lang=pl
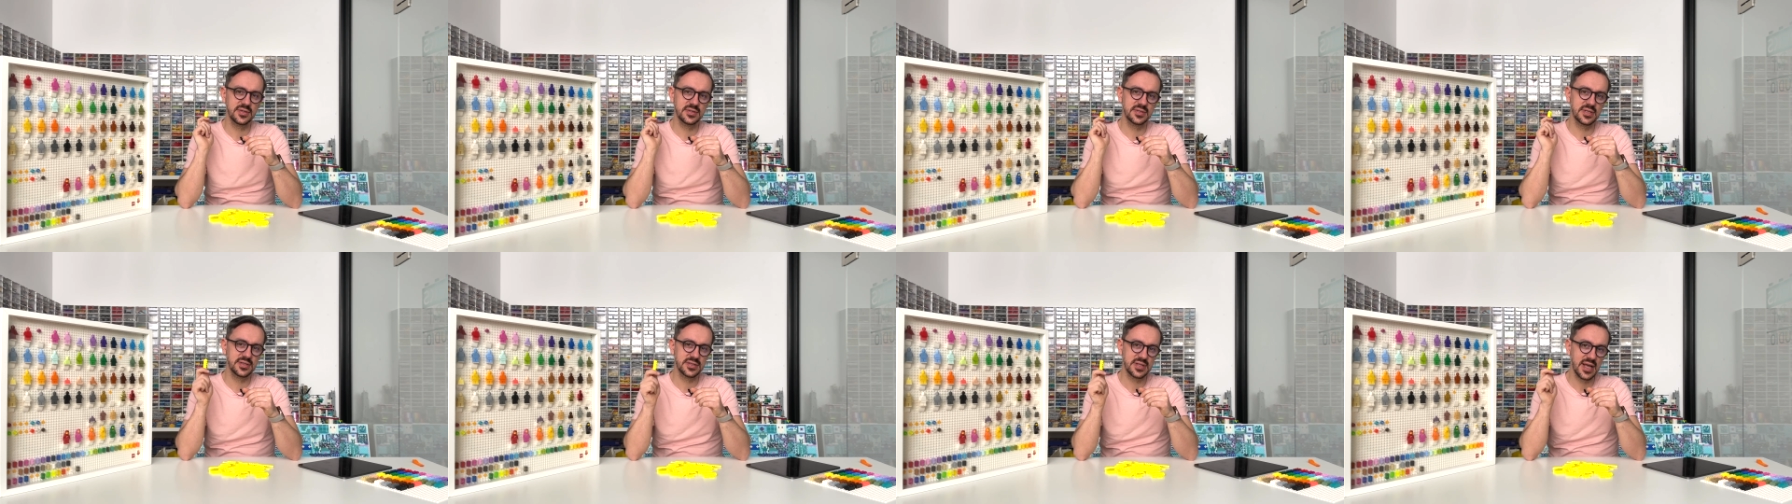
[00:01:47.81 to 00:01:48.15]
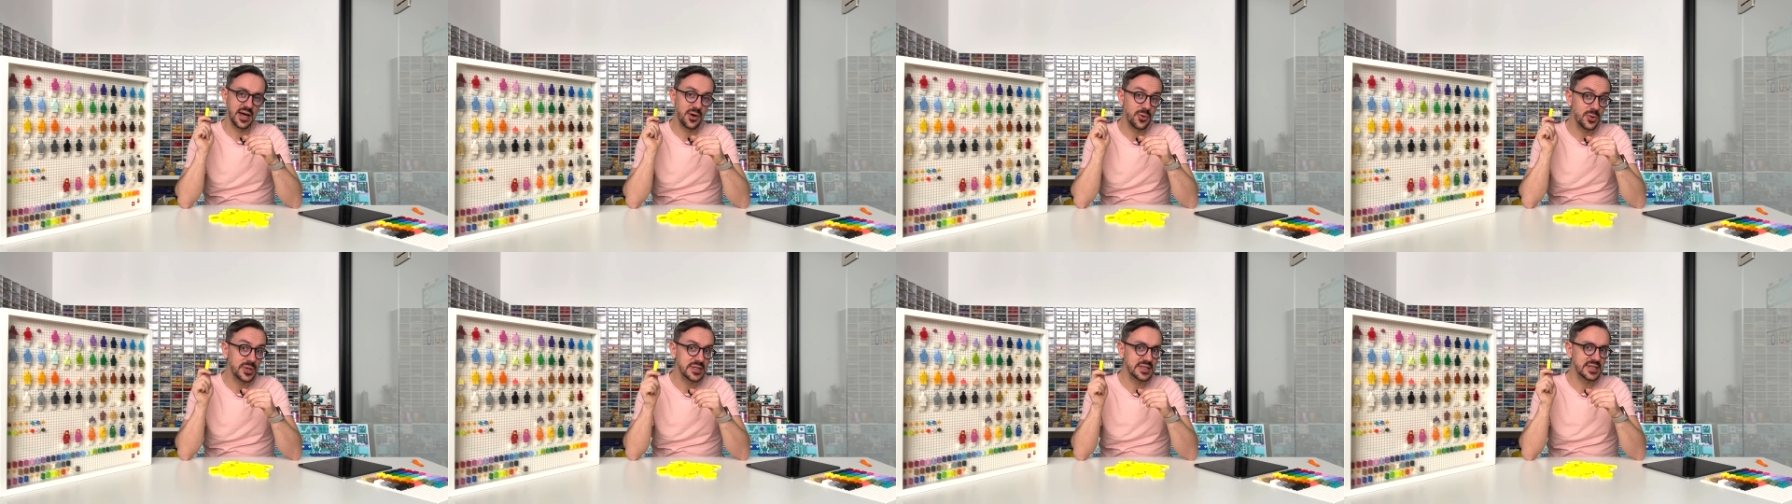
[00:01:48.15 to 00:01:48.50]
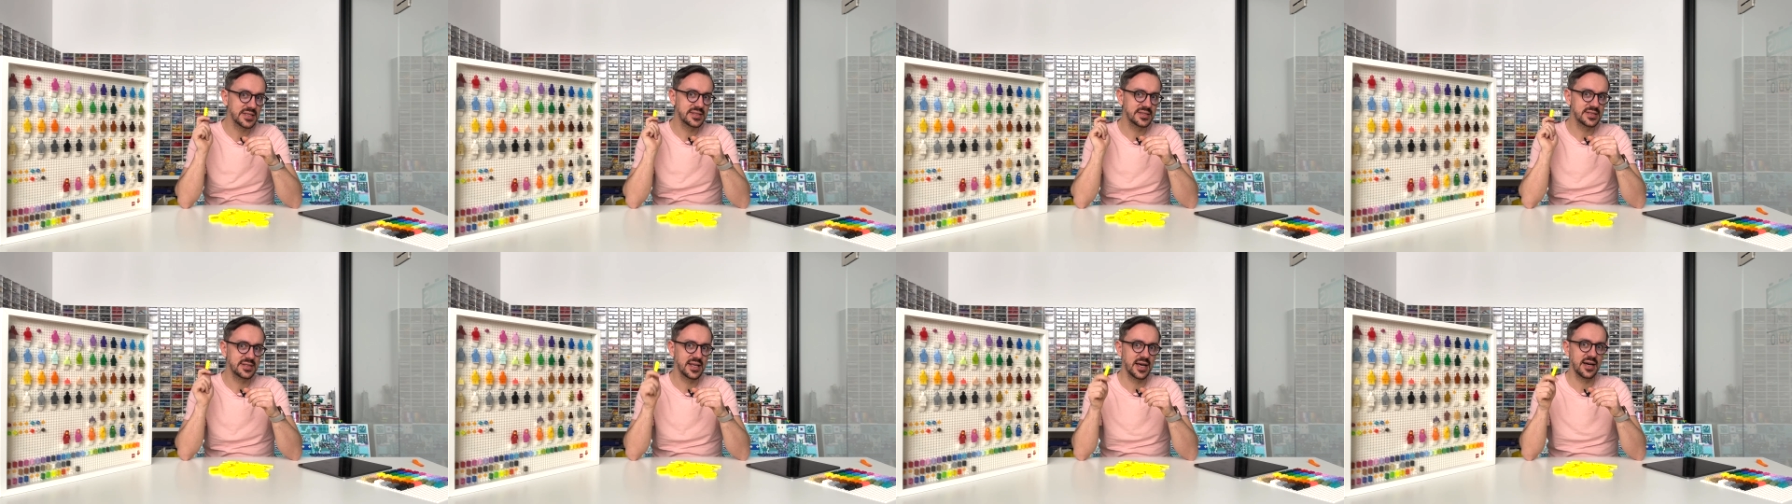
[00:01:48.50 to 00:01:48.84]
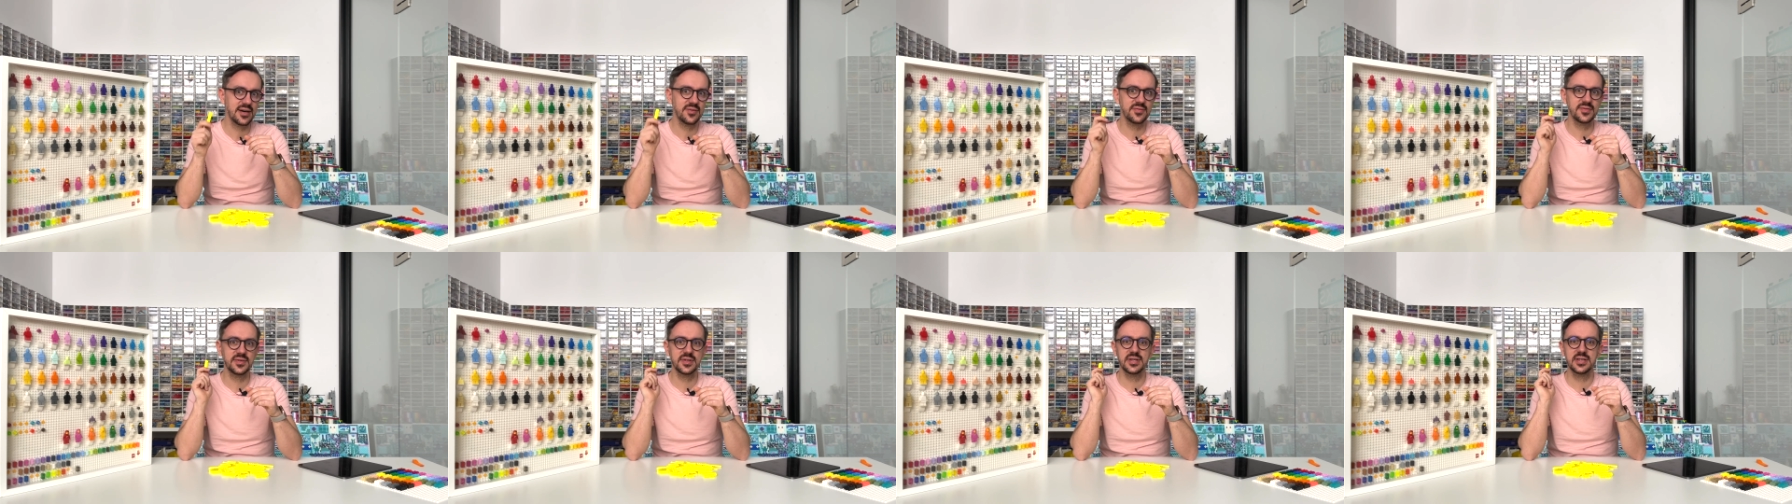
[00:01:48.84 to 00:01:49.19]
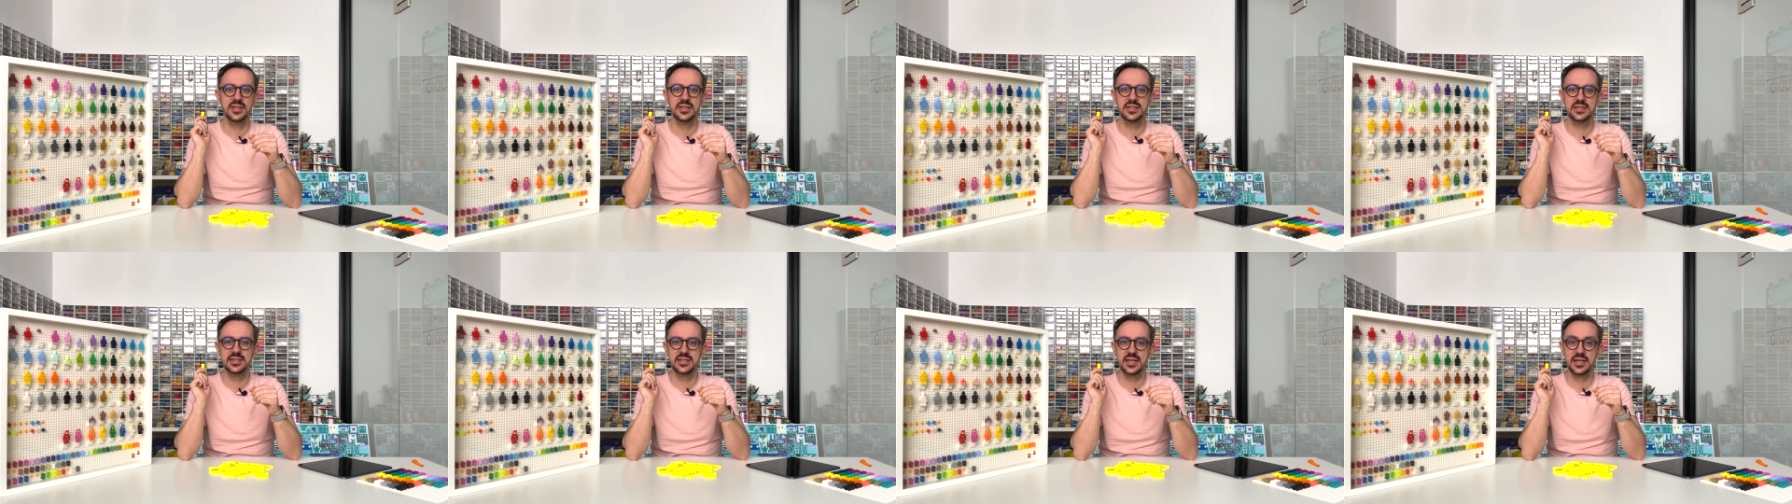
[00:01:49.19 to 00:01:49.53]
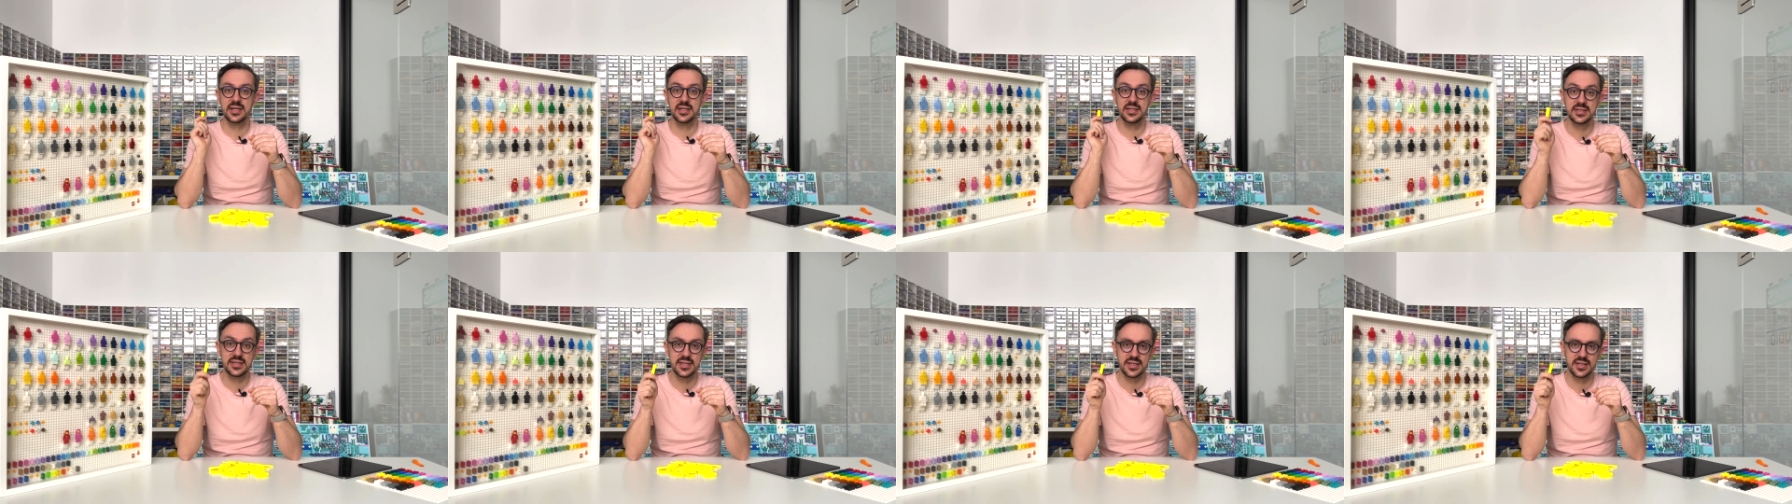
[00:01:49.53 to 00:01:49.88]
zostały zestawy
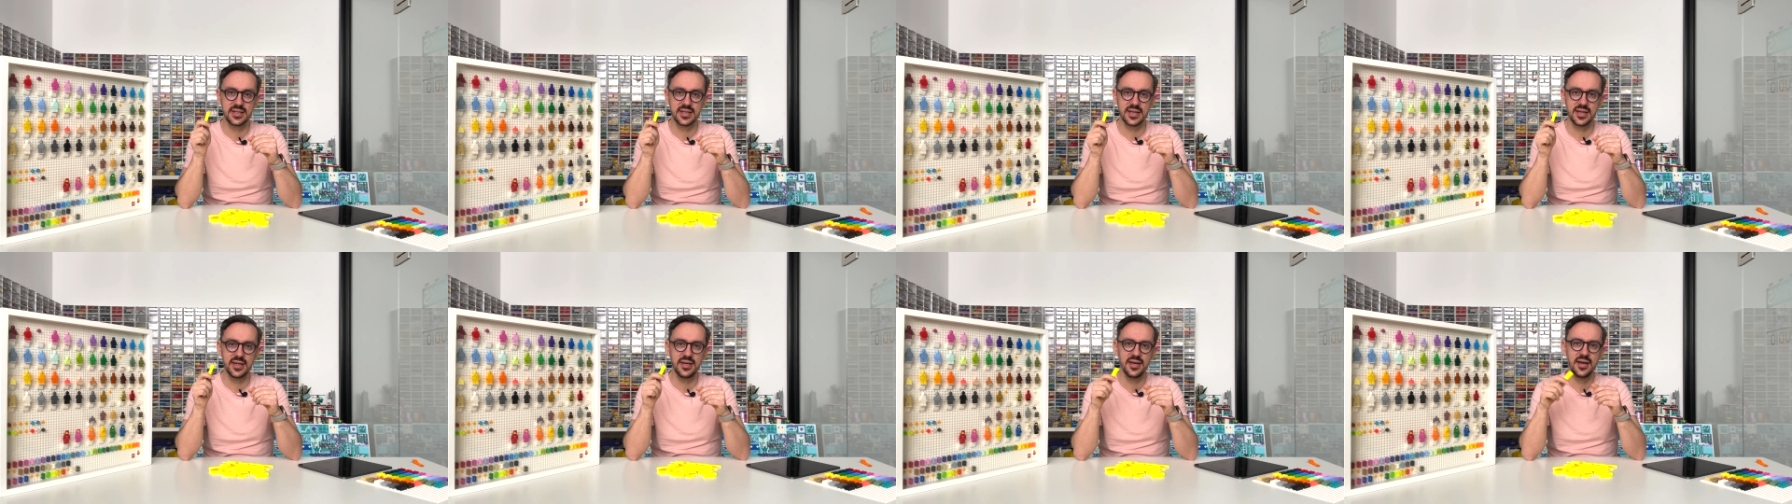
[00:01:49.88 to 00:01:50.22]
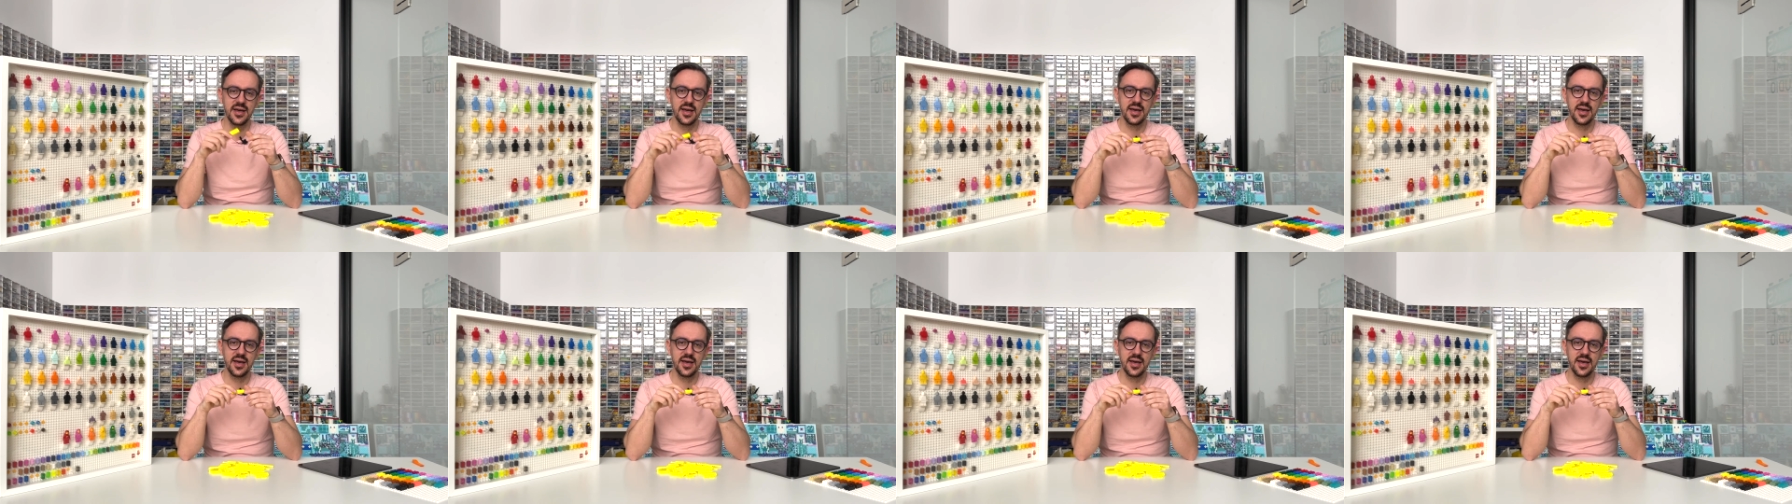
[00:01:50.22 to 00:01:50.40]
serii City